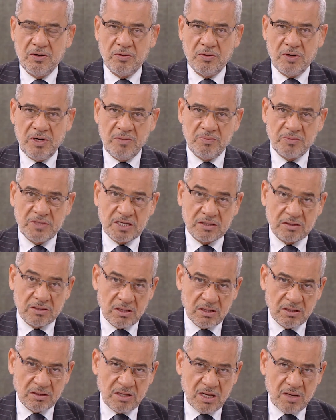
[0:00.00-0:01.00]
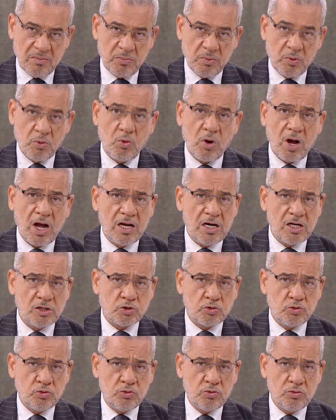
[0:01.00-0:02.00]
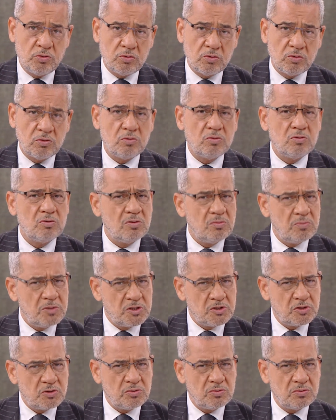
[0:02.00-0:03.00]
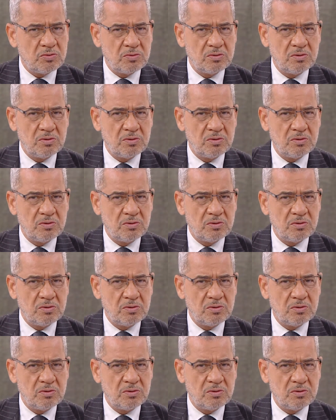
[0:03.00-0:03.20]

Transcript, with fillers: وإمتى تغضب وعلى شو ومن شو